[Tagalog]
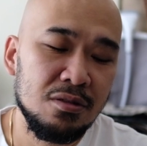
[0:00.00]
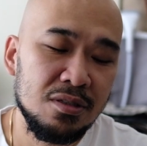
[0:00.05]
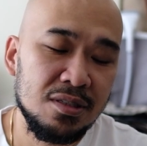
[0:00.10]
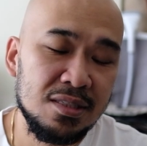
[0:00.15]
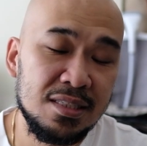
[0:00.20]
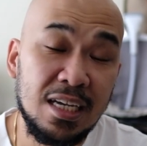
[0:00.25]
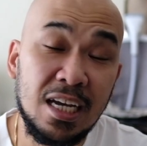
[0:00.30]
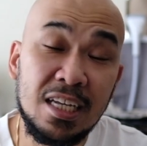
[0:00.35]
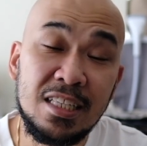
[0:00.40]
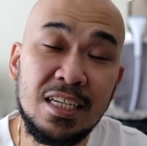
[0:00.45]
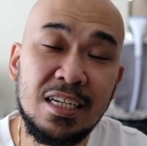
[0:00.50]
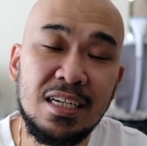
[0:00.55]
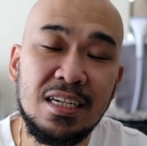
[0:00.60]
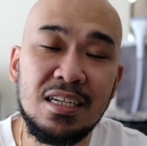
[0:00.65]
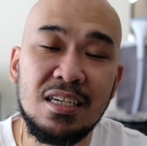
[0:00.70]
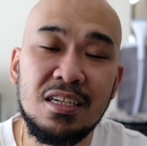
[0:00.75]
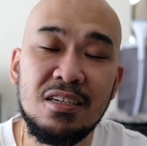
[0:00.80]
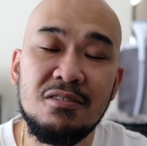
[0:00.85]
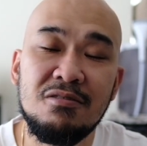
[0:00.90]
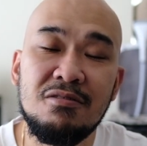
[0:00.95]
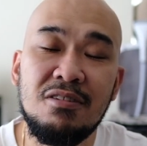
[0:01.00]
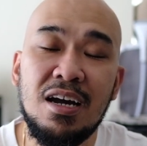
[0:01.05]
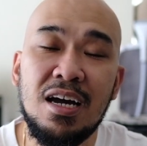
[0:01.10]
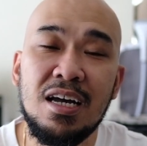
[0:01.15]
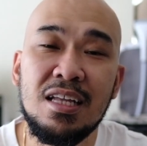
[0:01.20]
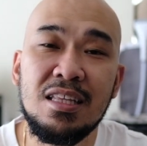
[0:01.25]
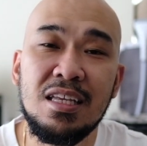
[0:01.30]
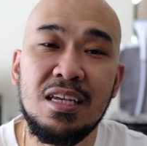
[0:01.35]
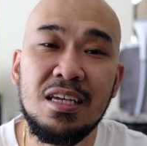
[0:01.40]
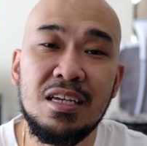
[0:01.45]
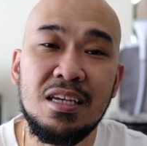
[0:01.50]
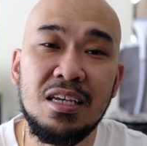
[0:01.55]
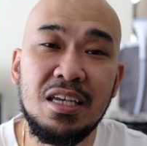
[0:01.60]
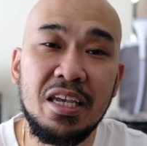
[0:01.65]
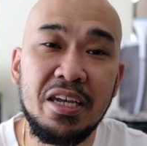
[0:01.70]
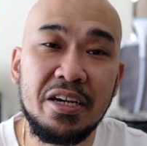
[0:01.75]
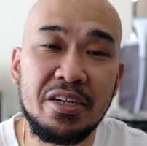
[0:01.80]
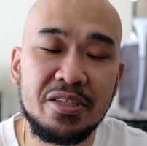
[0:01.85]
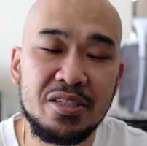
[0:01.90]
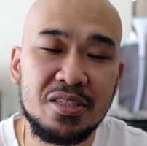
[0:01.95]
suddenly yung ating
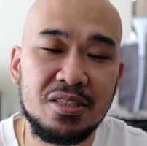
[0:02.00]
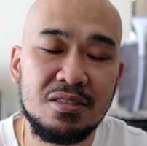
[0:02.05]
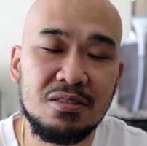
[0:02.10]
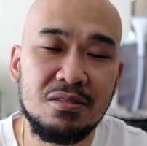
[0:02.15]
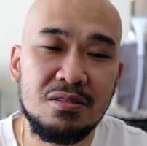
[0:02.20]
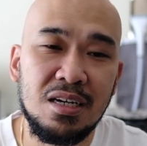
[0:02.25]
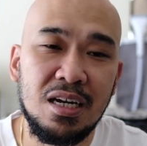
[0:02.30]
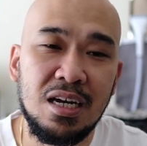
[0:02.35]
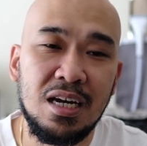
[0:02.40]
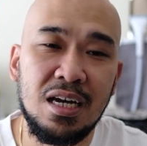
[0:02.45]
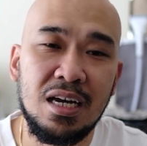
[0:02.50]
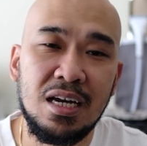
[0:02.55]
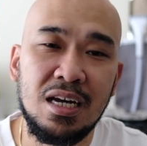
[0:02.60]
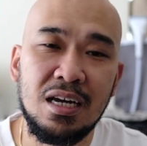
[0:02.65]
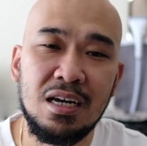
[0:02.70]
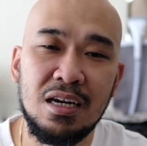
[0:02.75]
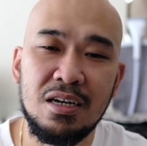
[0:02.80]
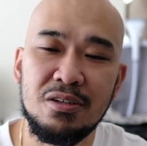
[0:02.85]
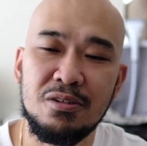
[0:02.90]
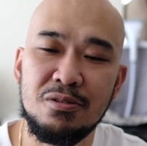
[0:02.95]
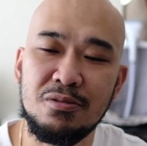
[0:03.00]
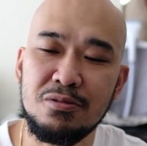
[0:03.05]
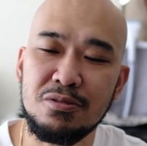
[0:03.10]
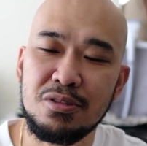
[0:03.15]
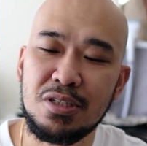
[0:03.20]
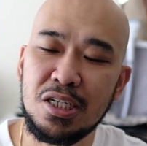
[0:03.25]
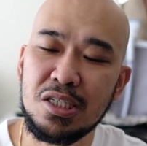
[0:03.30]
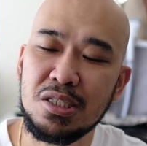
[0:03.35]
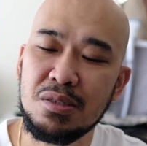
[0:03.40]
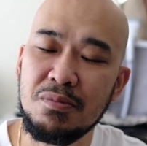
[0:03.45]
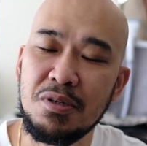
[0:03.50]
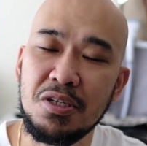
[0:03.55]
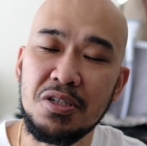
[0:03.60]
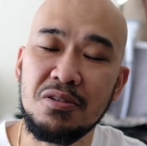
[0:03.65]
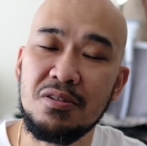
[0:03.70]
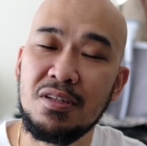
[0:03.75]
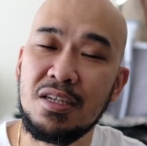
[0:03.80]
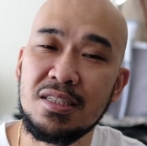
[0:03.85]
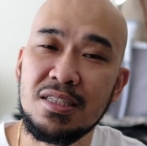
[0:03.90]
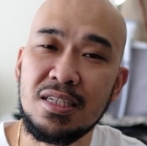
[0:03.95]
ears, uh, yung
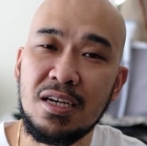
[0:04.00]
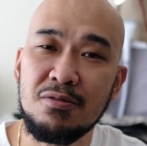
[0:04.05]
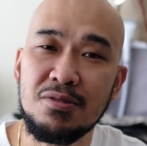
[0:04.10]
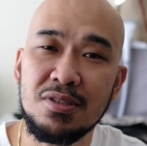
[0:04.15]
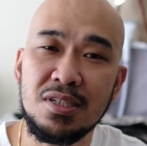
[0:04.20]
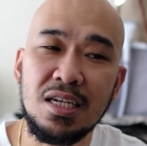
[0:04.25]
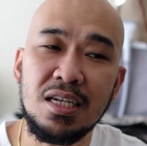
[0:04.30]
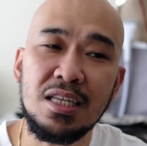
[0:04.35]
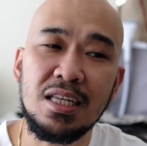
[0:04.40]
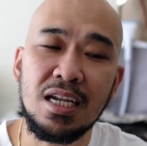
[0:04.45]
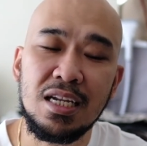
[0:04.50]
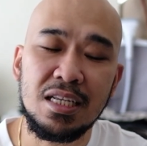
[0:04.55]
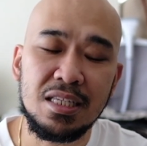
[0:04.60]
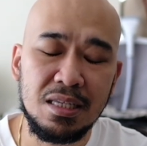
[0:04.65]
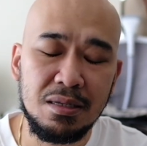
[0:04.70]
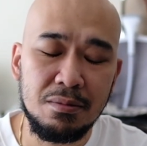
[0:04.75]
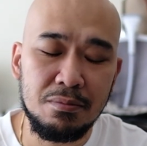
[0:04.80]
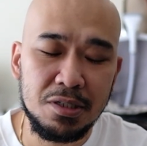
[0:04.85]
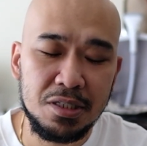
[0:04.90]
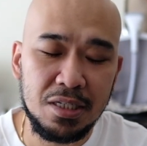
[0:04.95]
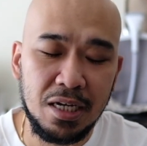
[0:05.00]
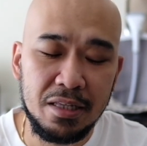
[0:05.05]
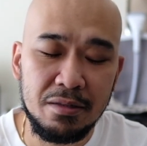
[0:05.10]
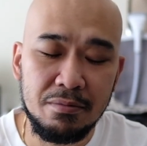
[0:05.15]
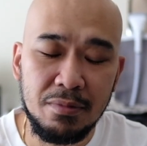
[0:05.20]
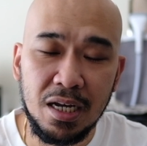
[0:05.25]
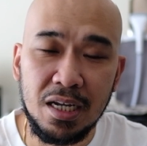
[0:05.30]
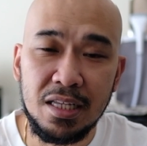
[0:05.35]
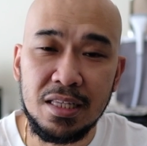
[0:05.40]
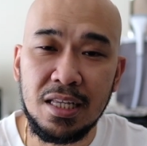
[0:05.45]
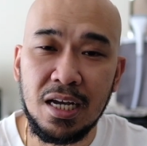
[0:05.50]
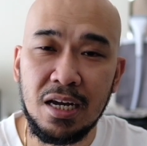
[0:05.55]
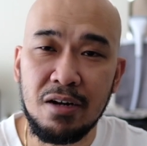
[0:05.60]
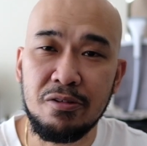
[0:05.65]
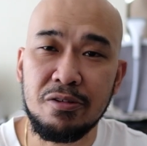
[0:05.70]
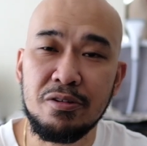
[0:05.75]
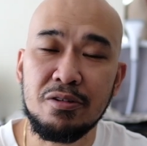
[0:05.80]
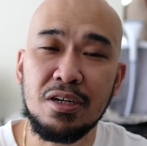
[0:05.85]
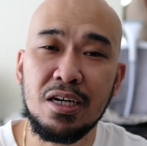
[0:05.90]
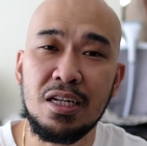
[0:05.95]
transmission ng sound signal hindi masyado maganda
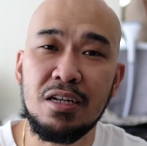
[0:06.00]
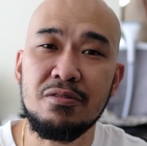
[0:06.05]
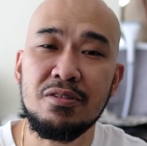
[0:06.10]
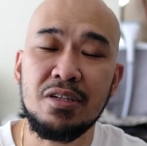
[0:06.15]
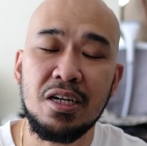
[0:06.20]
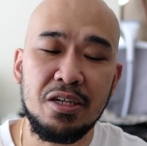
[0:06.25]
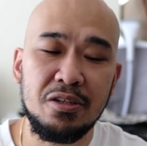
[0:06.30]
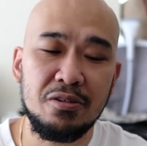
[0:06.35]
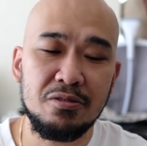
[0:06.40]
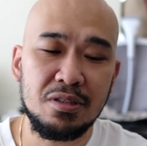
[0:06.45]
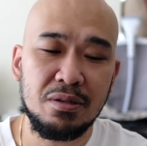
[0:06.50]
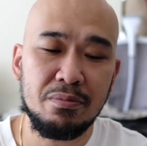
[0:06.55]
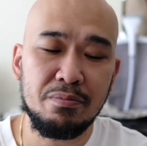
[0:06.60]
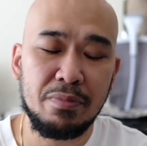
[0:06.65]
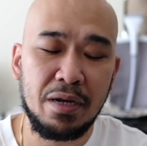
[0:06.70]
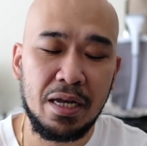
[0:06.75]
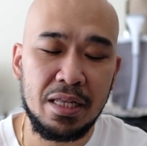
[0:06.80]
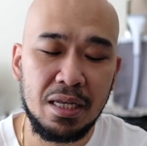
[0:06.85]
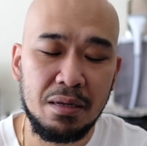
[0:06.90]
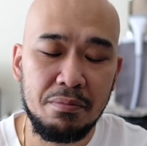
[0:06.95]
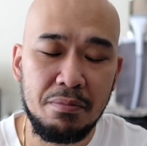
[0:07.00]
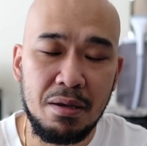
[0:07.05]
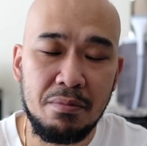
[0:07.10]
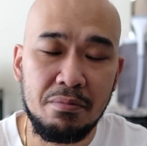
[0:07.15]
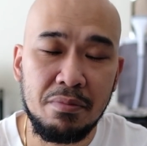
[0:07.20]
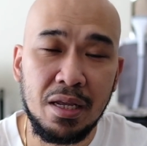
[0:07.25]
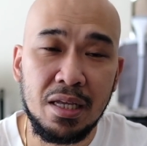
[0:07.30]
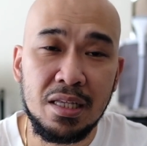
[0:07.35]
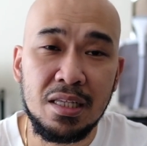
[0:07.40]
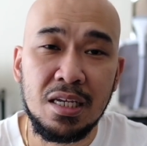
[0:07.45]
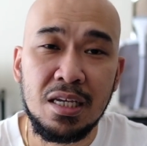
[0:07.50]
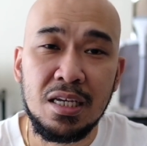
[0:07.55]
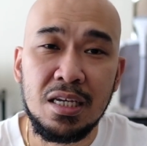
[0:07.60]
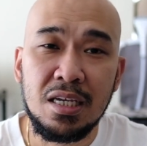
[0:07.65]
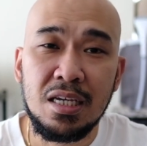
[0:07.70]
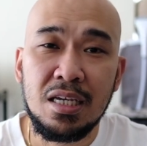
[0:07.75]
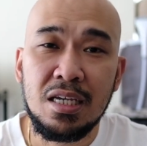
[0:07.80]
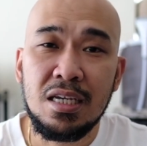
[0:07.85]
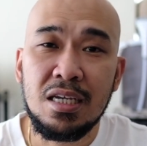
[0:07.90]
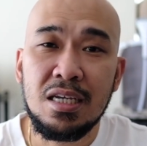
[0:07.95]
o yung galaw ng inyong tympanic membrane
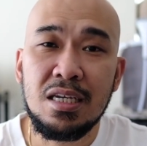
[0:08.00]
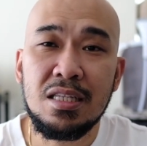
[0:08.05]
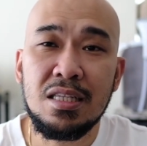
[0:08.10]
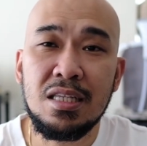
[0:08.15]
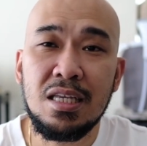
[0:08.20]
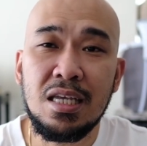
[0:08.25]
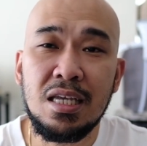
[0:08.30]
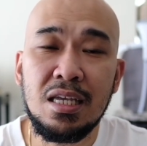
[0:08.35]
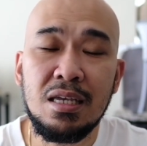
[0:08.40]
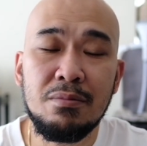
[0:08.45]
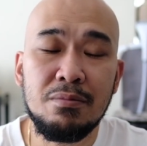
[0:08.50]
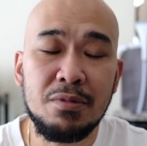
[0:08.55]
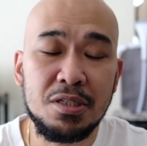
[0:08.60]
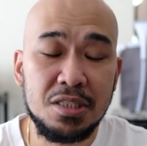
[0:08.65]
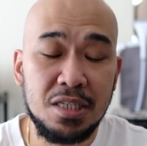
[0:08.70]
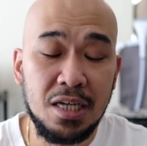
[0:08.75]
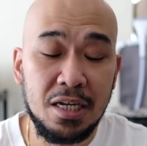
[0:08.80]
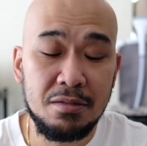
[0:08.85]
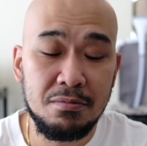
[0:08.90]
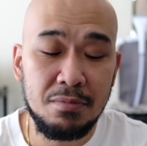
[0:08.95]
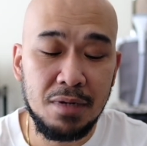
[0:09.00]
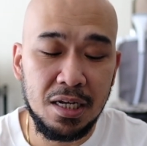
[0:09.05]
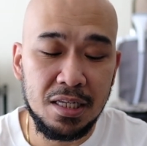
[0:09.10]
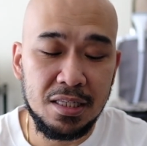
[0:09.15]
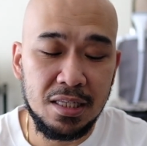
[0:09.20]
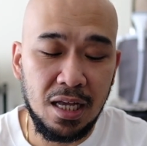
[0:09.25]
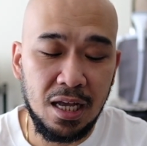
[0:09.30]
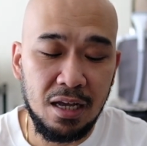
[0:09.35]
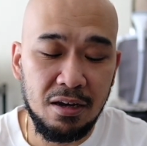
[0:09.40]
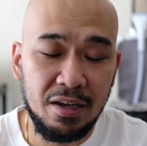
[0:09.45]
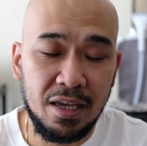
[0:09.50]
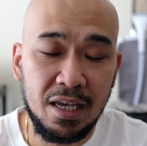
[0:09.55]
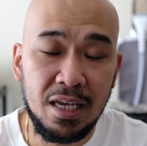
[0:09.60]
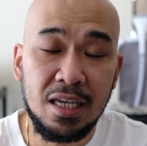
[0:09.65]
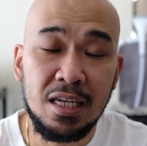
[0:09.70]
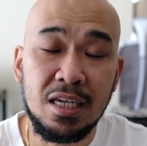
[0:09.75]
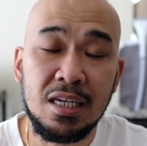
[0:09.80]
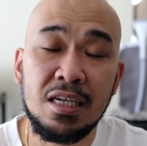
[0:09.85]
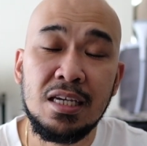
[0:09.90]
hindi masyado maganda. Okay?